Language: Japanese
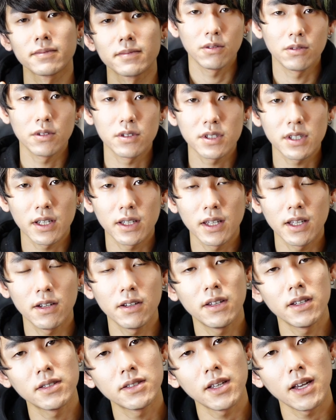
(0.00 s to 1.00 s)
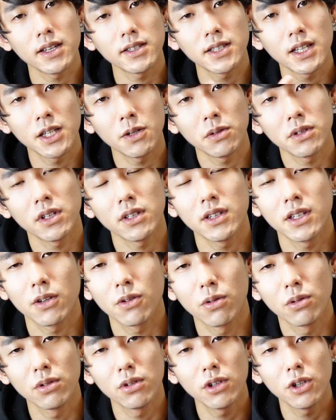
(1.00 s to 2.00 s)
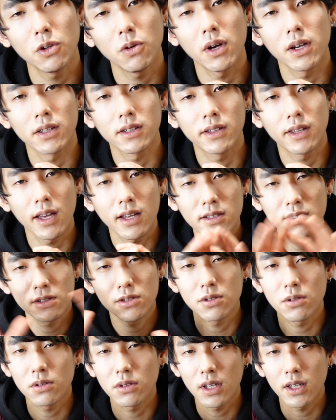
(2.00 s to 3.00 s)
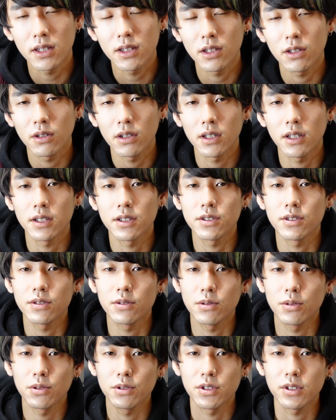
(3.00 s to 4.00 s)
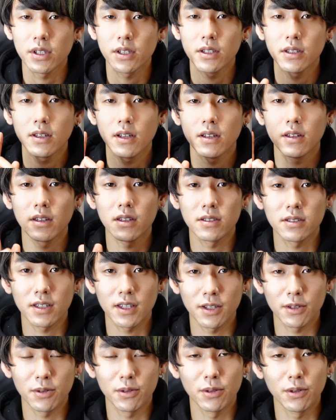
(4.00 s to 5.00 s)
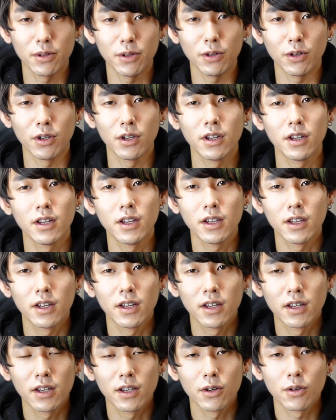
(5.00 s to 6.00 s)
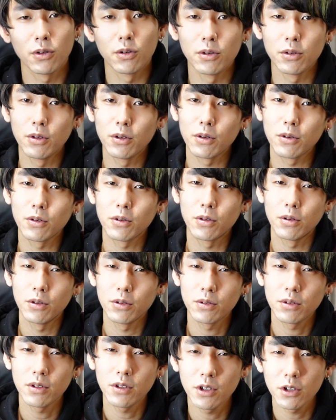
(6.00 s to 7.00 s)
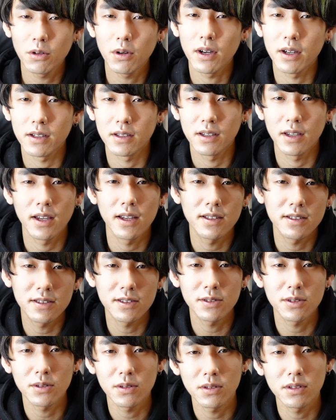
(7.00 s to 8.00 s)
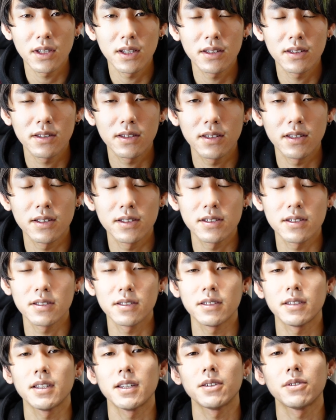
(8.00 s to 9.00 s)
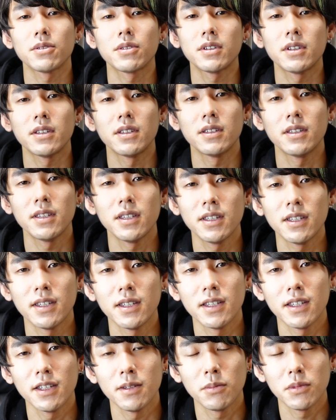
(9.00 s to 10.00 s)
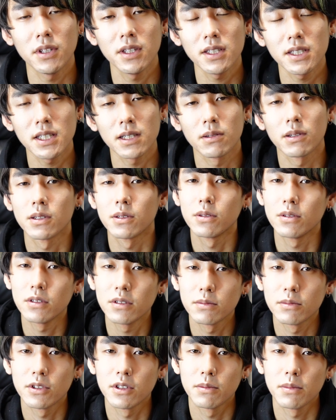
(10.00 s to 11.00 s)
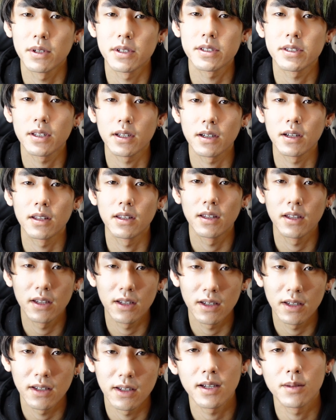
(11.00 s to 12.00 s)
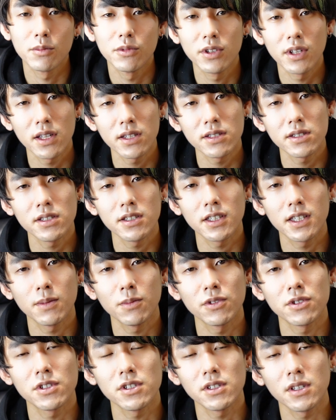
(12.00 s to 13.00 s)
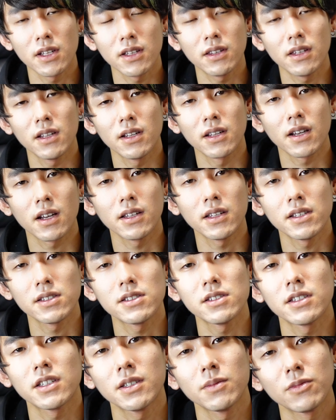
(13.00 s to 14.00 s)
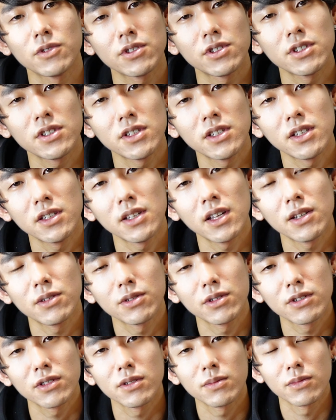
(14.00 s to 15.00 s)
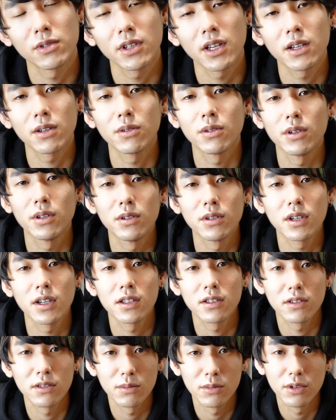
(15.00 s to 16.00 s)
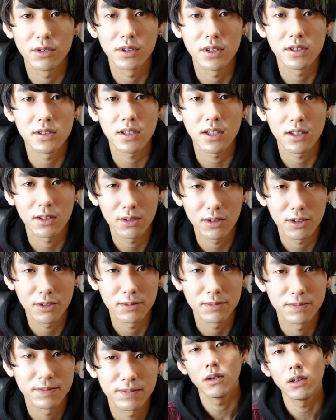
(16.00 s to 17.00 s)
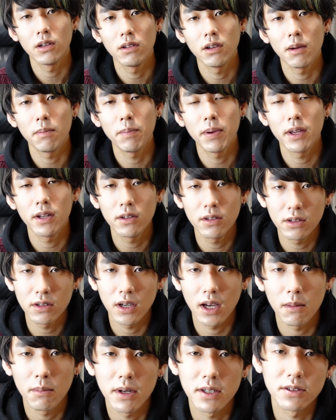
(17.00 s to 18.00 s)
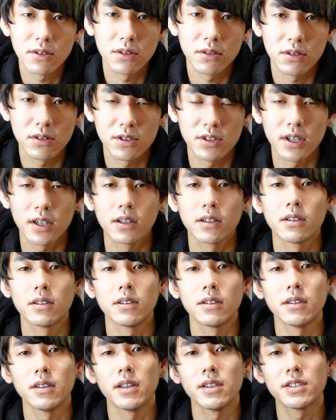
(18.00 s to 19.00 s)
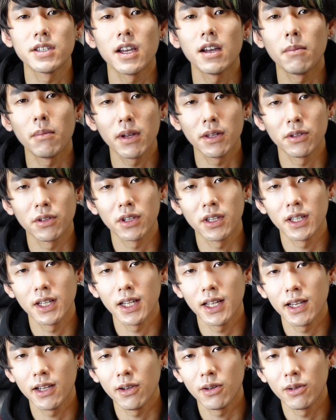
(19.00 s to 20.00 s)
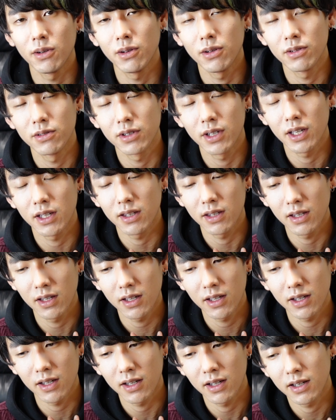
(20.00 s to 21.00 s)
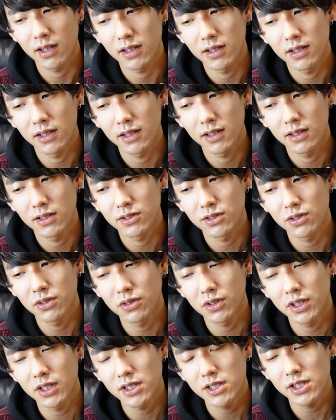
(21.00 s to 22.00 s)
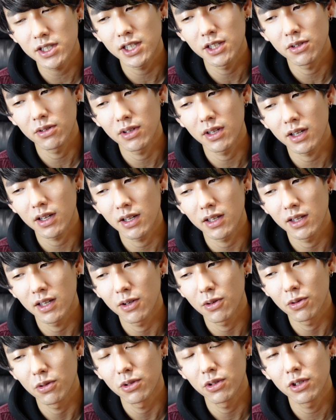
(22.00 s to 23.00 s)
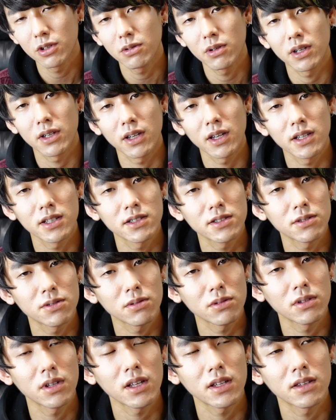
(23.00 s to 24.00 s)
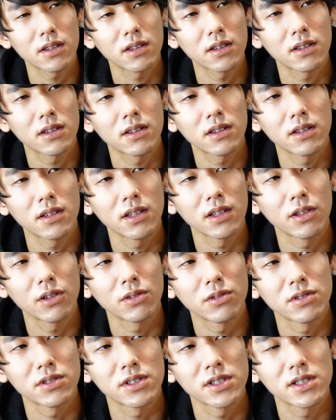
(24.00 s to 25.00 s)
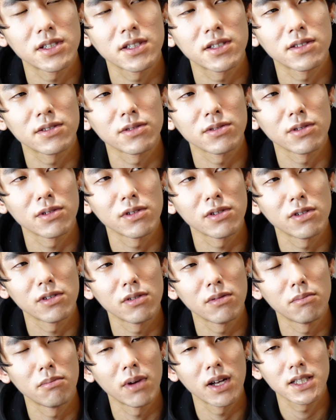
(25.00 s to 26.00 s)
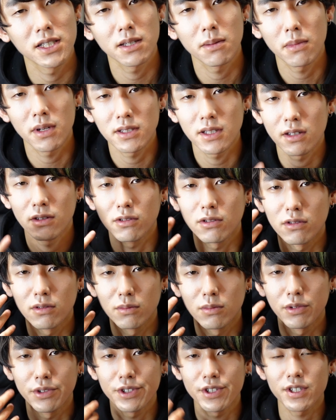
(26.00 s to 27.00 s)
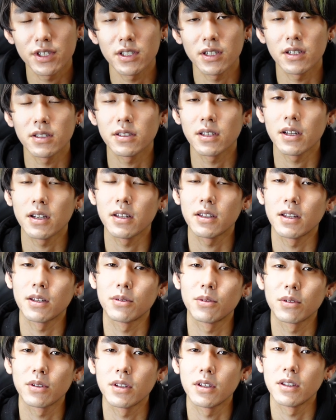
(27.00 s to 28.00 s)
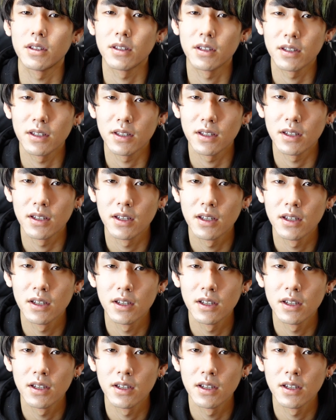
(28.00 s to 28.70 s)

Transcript: このチャンネルで再三にわたってこの世は幻想だっていう話をしてきたんですけど、この世は幻想だって知った時に皆さんはどう思いましたかね。なんか虚しい気持ちになったり悲しい気持ちになる人も結構いるかと思うんですけど、俺はペルーアマゾンのジャングルでシャーマンの儀礼を受けて、その儀式の中でこの世は幻想だっていう事実をまざまざと思い知らされた時に、